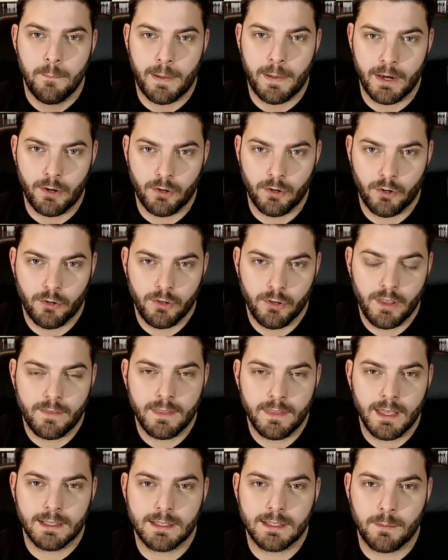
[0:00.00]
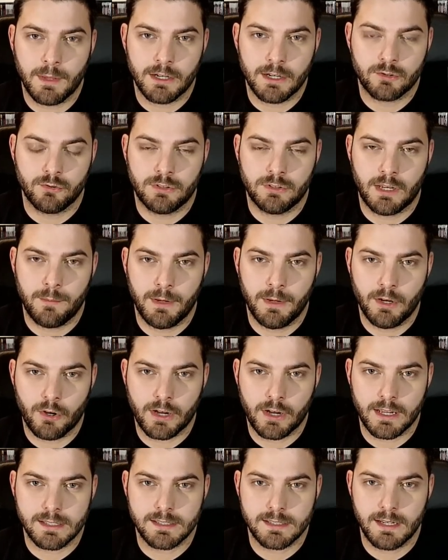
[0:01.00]
pero hoy en día también es un
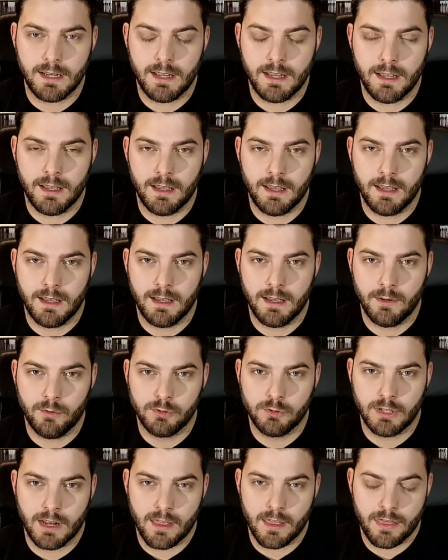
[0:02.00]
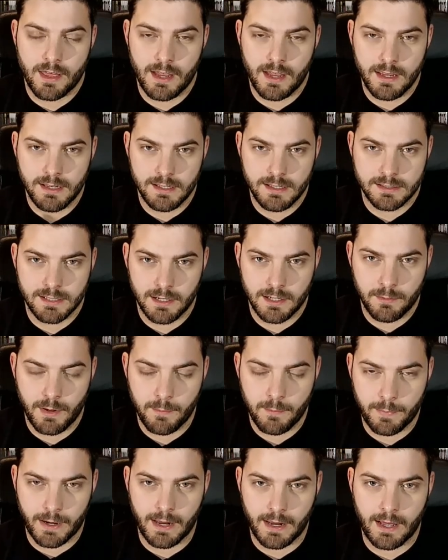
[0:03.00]
término que se eh, utiliza y
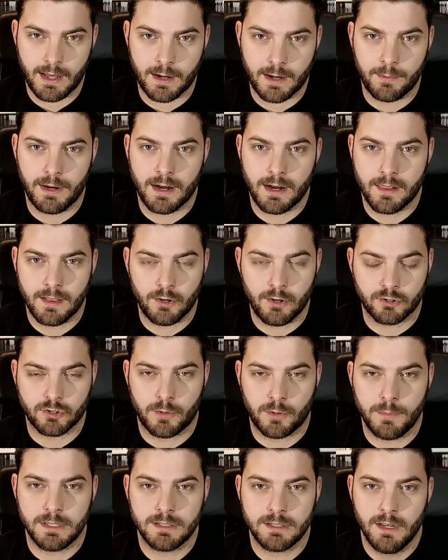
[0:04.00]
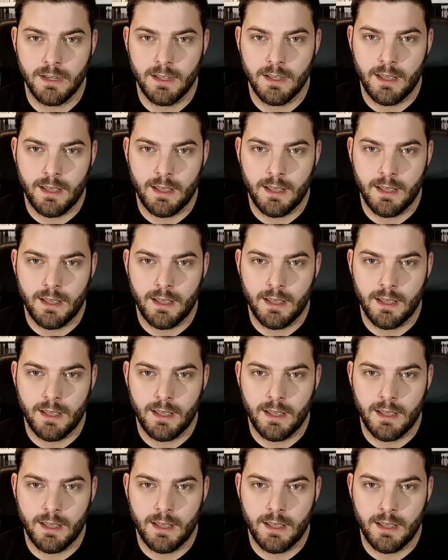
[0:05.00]
sirve para hablar de los cómics